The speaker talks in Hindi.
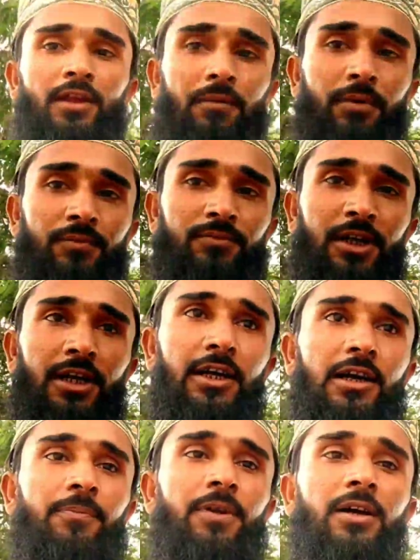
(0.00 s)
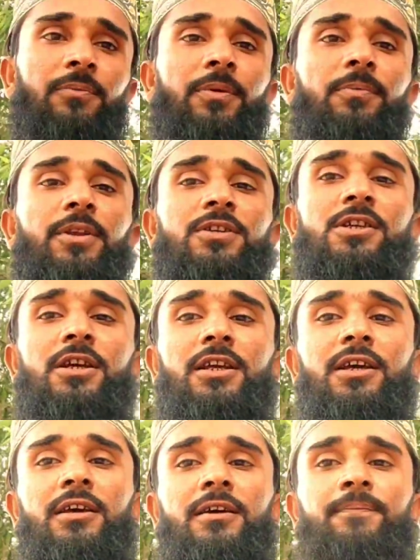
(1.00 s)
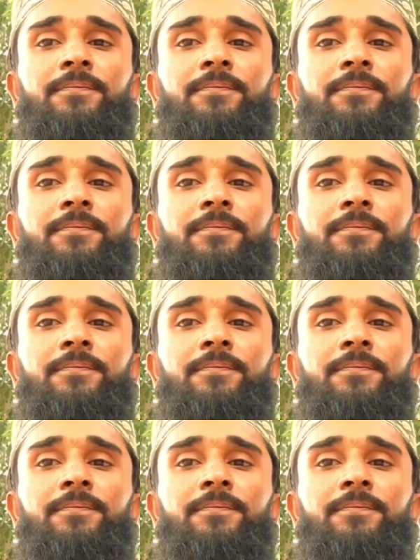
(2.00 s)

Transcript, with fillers: अभी हम जाएंगे अपने कपड़े प्रेस करेंगे